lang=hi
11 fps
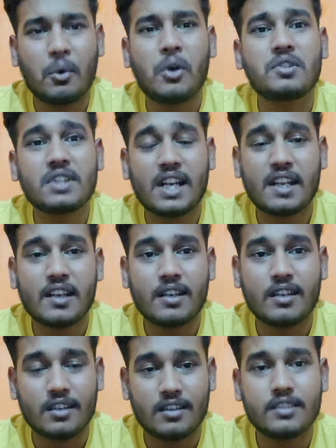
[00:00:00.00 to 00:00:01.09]
बहुत सारे
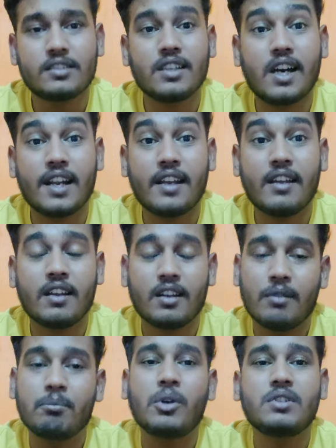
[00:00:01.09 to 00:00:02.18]
रिश्तेदार हैं
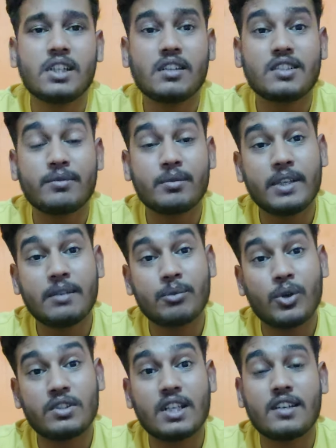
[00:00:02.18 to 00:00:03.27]
बहुत सारे अच्छे भी हैं
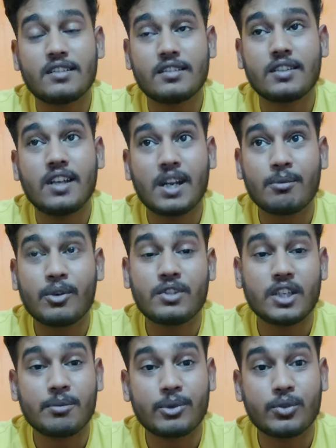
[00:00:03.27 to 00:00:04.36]
बहुत सारे रिश्तेदार हैं बहुत
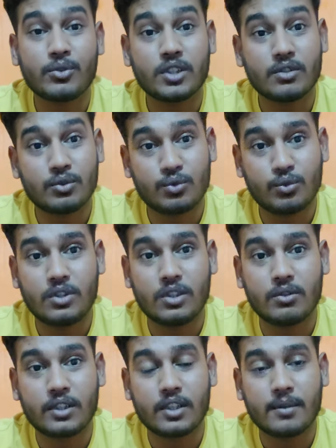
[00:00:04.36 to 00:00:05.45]
सारे पड़ोसी हैं जो चूतिए
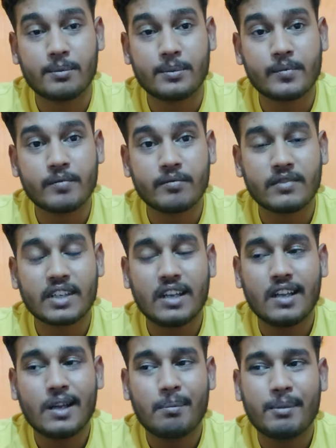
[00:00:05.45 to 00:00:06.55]
होते हैं
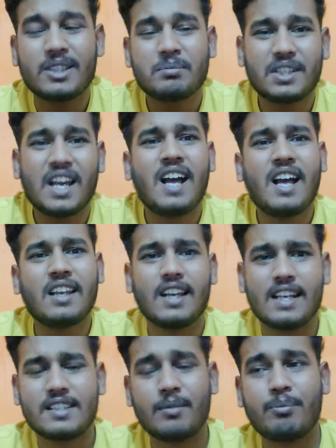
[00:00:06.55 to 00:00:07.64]
मतलब क्या
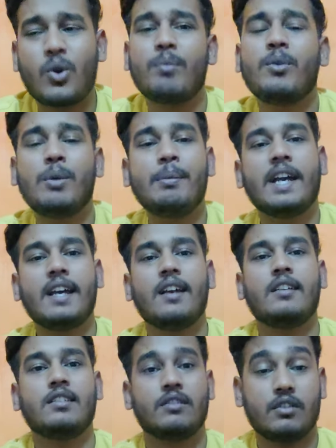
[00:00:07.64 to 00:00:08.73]
ऐसा प्रॉब्लम है
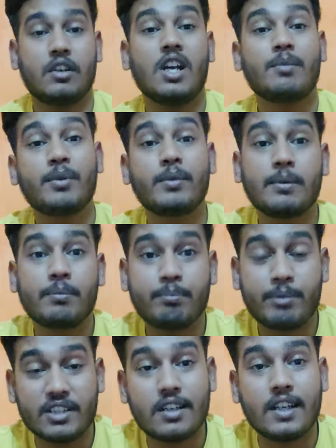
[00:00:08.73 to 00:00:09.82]
घर पे भी
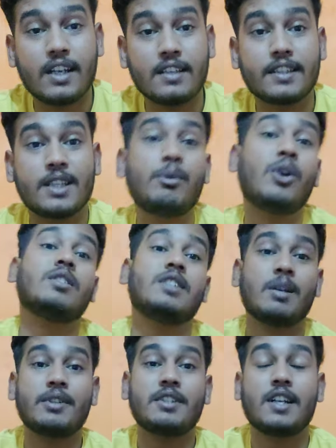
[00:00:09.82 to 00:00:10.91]
प्रेशर डाला जाता है बहुत
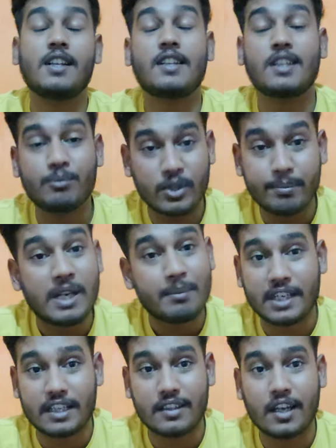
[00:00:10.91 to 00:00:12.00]
सारा प्रेशर डाला जाता है मेरे मेरे
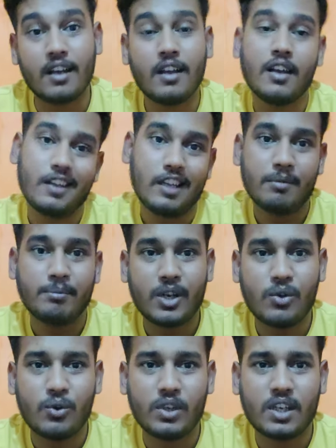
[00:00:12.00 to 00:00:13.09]
पे नहीं था
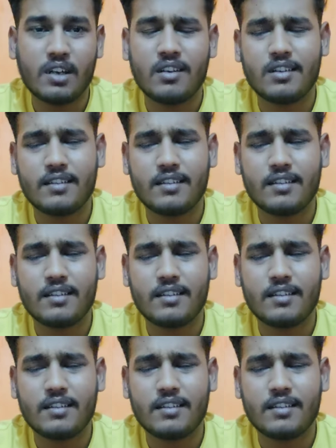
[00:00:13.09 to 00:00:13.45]
मेरा हो गया